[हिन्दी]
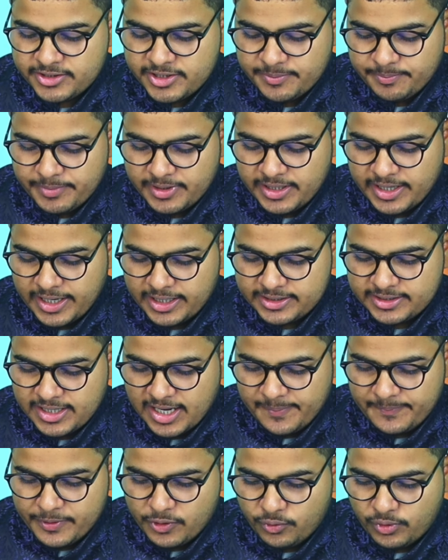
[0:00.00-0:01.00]
सिंपली गए
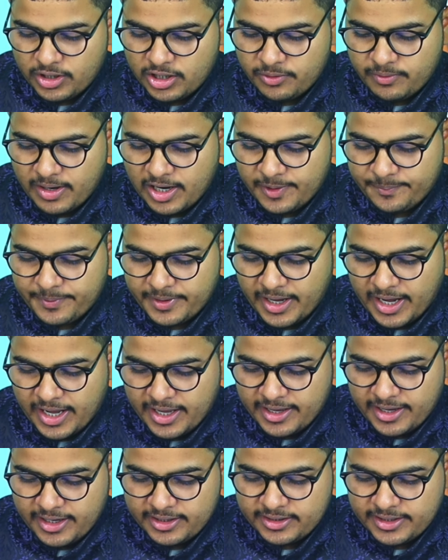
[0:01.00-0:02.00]
यहाँ पे वर्ल्ड वार पे
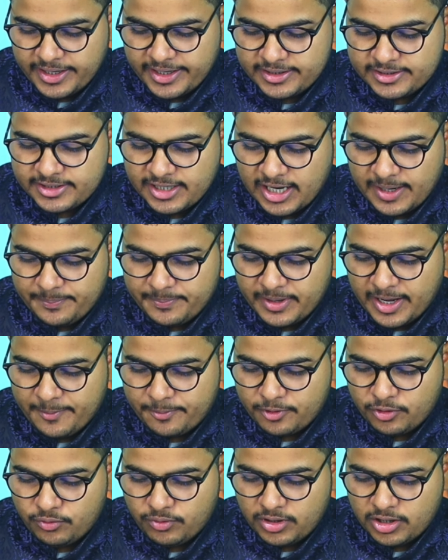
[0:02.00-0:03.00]
आएंगे गए यहाँ पे
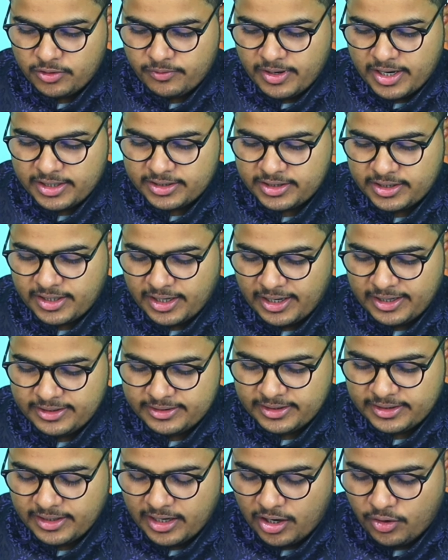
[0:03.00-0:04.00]
आपको वर्ल्ड वार
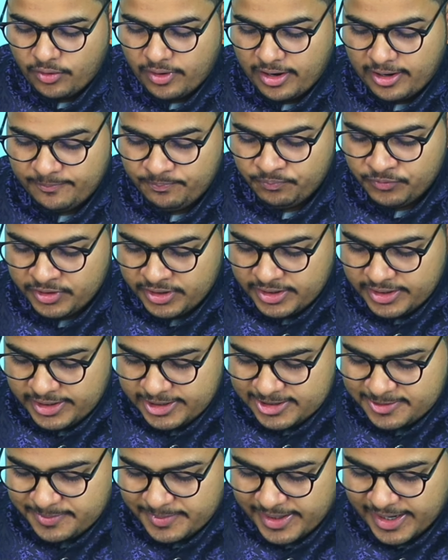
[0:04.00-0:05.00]
दिखाई दे रहा होगा
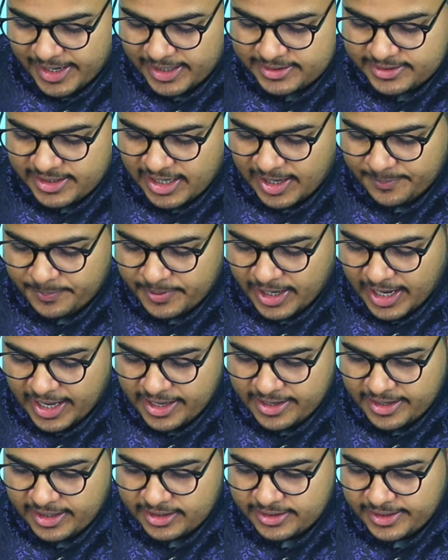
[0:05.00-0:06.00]
इसमें गए यहाँ पे
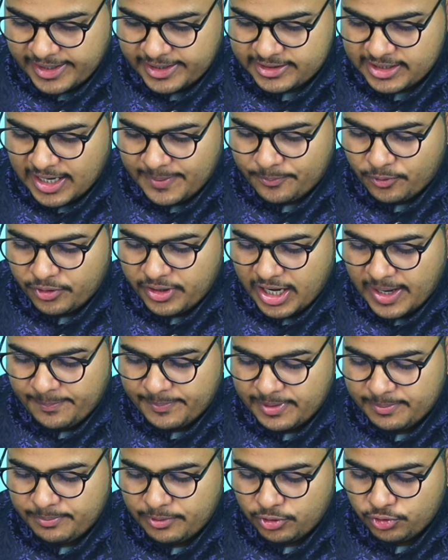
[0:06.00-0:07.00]
आएंगे गए आपको यहाँ
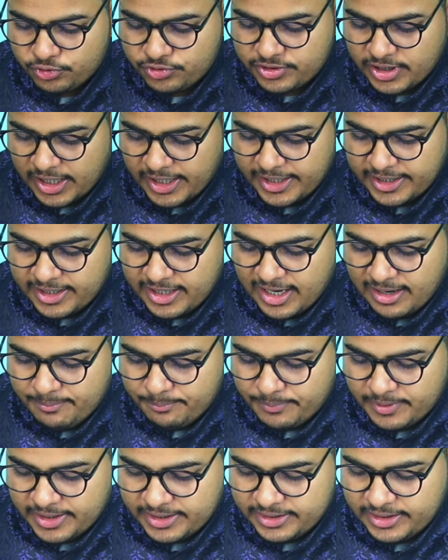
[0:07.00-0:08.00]
पे बहुत सारे
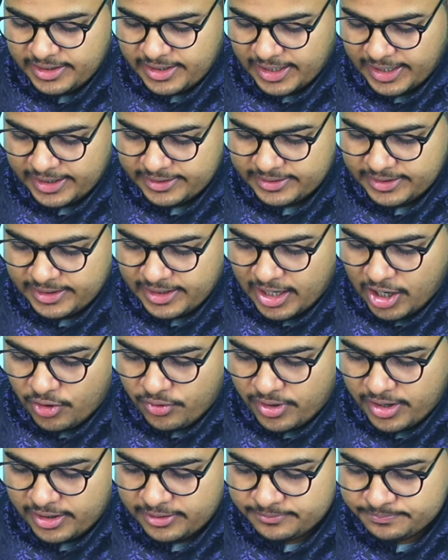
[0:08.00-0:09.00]
गेम प्ले दिखाई दे रहा
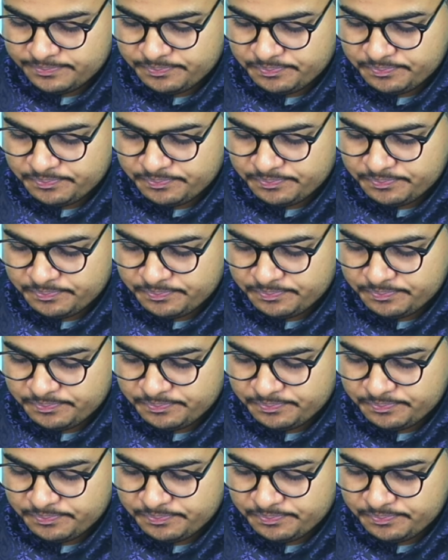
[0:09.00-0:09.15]
होगा